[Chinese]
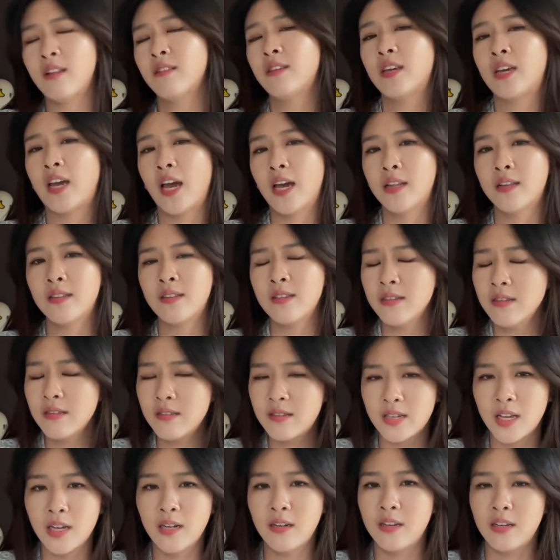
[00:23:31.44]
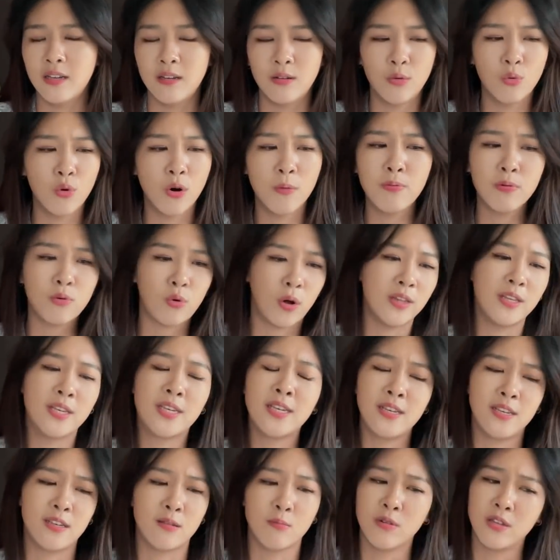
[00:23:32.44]
给的，这是真理，我不管你
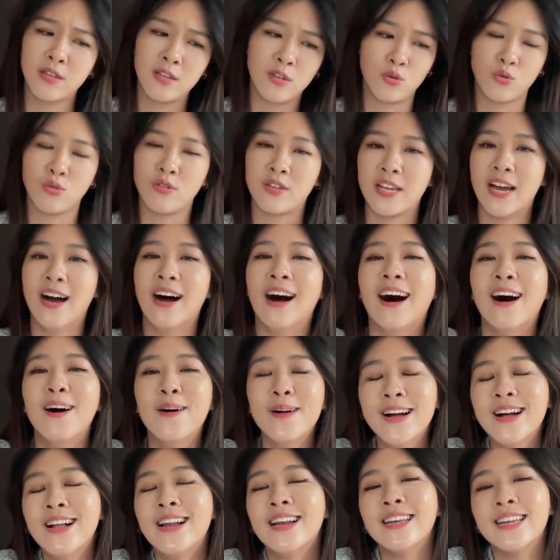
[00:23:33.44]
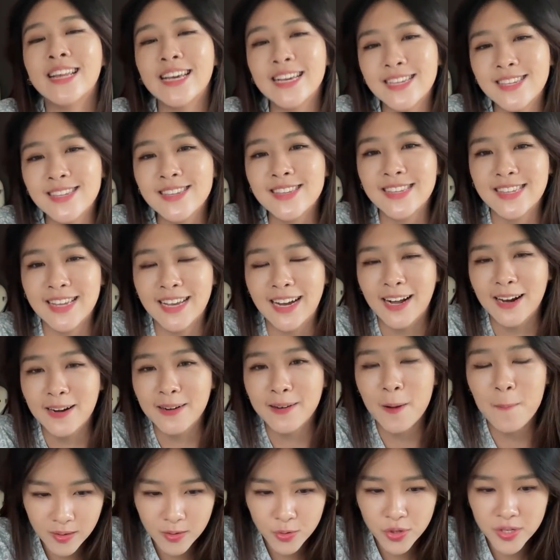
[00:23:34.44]
信什么，这就是这样，类似这样
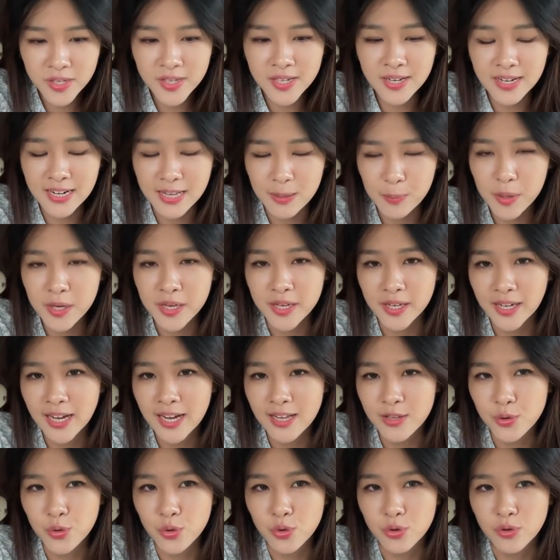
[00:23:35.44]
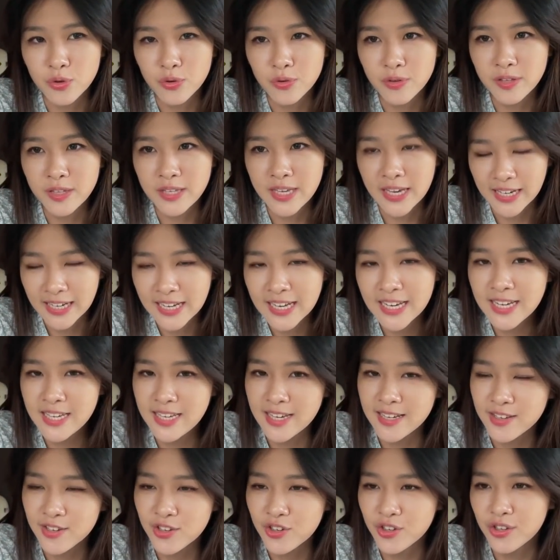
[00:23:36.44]
了。所以这个里面也看出，也可以
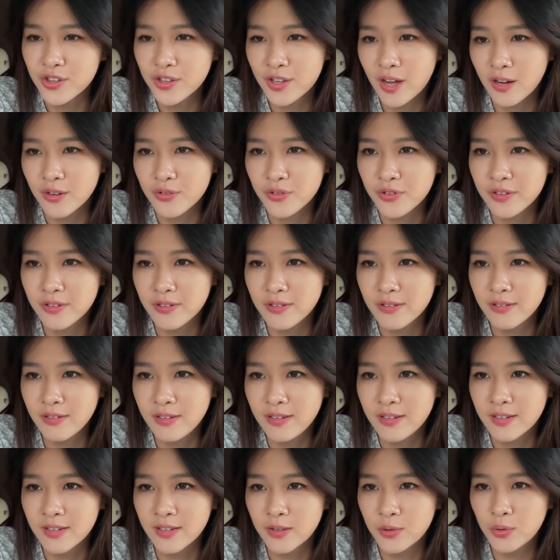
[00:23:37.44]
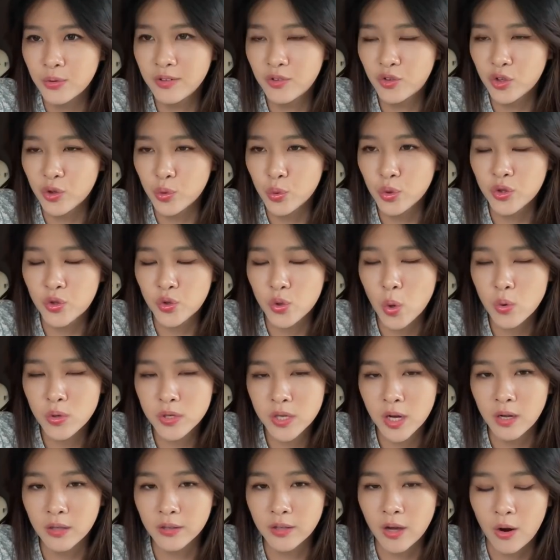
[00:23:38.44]
衍生到就是一些针对宗
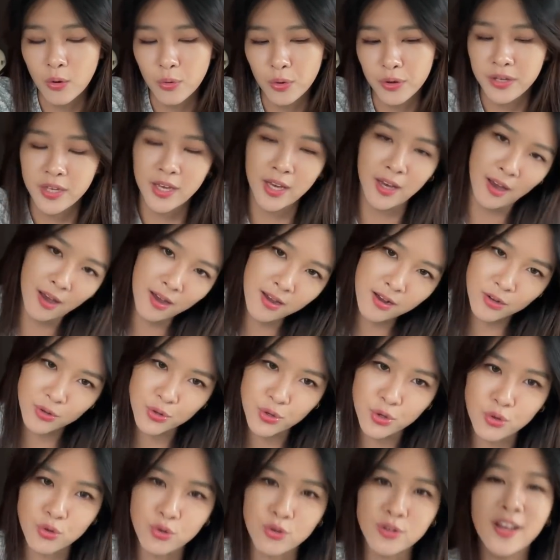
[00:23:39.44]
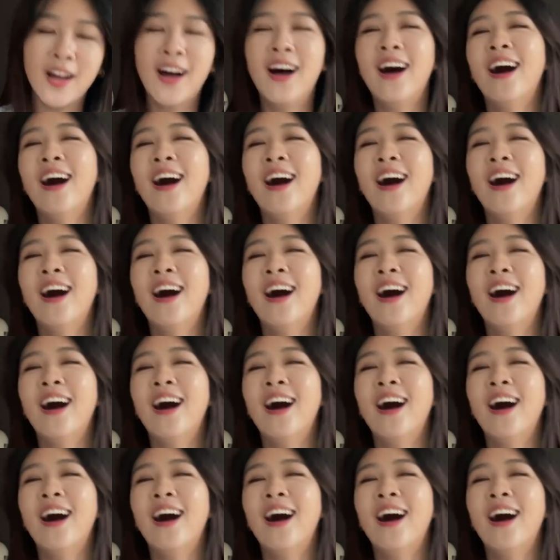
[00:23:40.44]
教的讨论，也很有趣。